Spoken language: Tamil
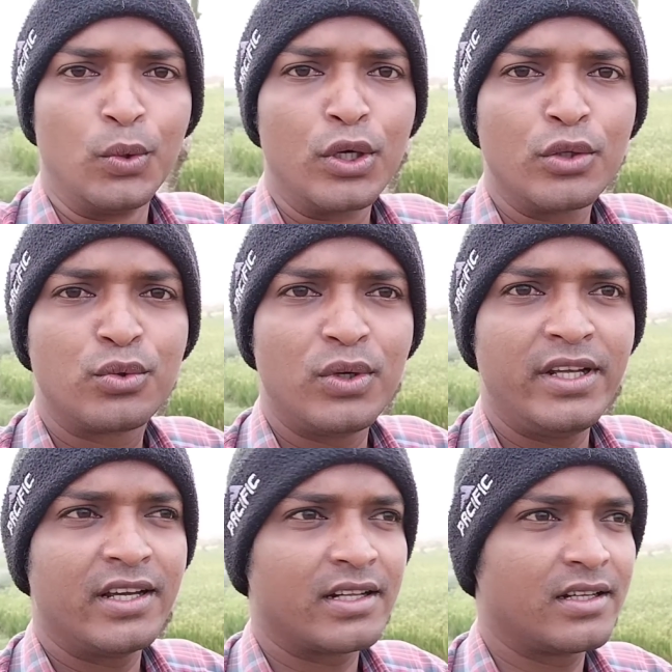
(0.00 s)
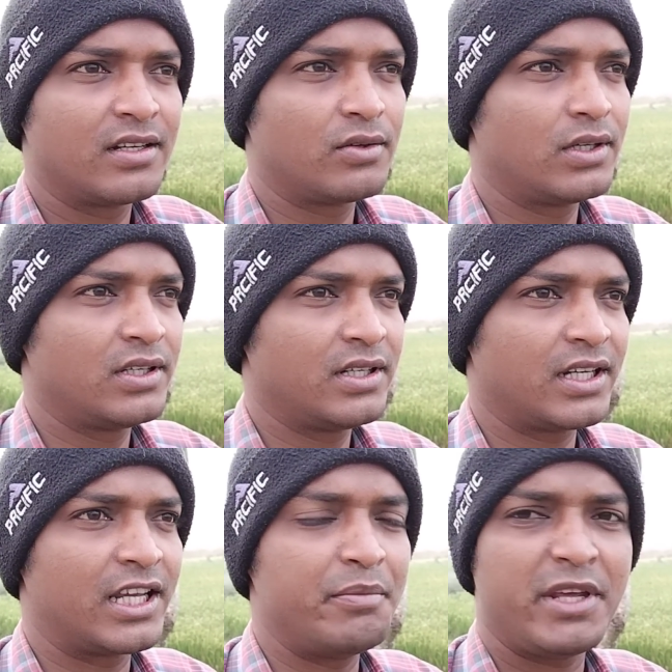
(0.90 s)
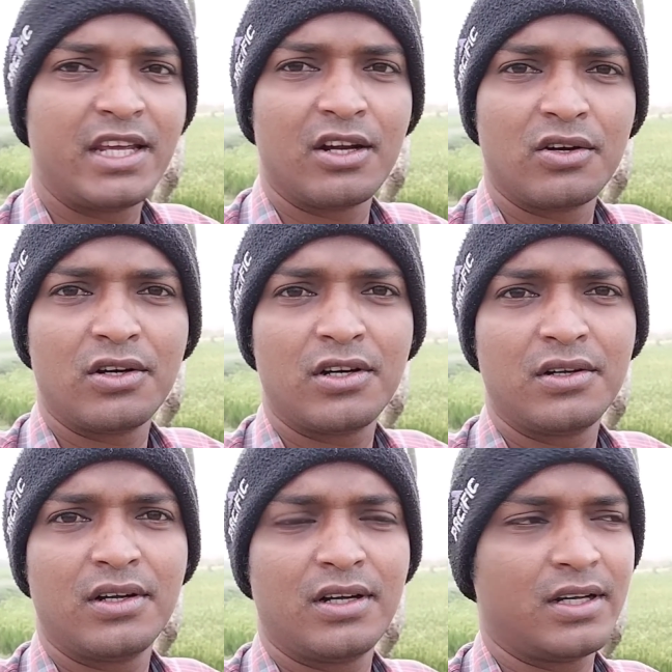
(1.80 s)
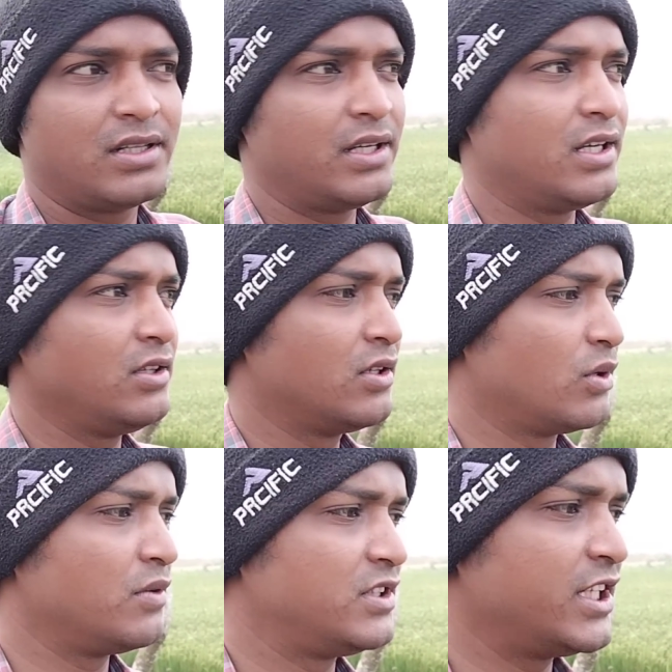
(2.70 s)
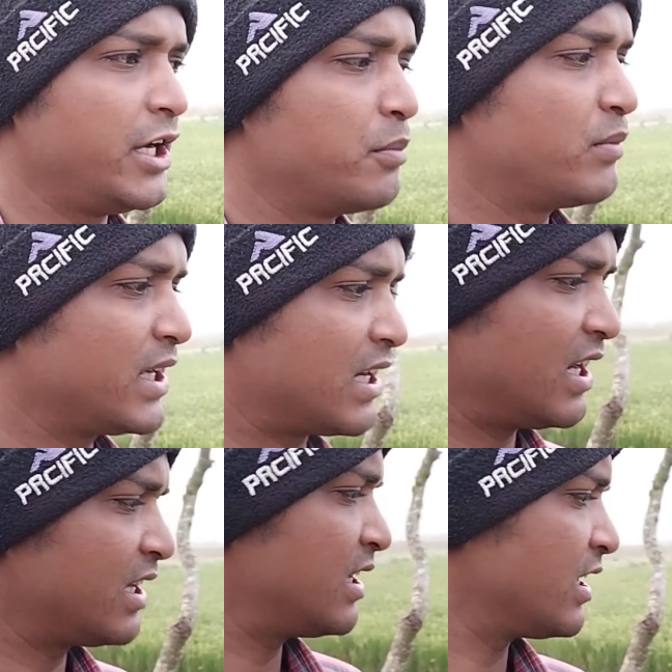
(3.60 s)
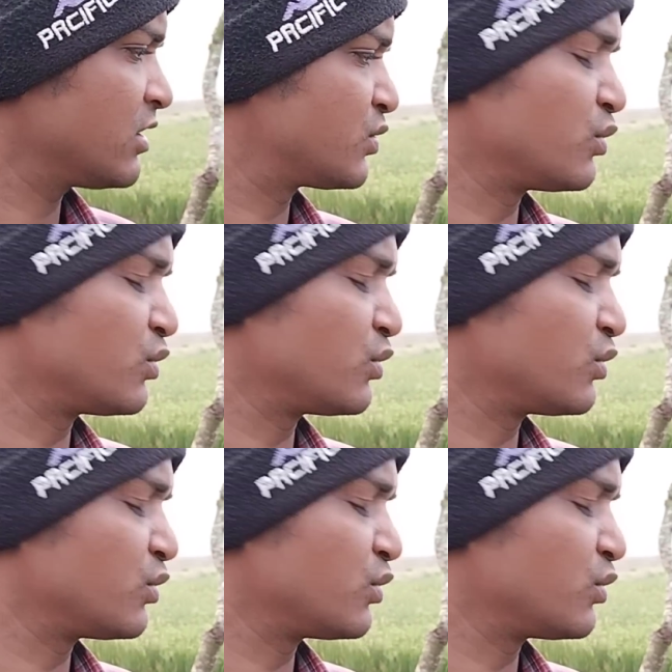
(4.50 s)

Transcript: ஒரு துளி அந்த ஒரு என்ன கெமிக்கலோ அந்த எந்த ஒரு விஷயமுமே கலக்காத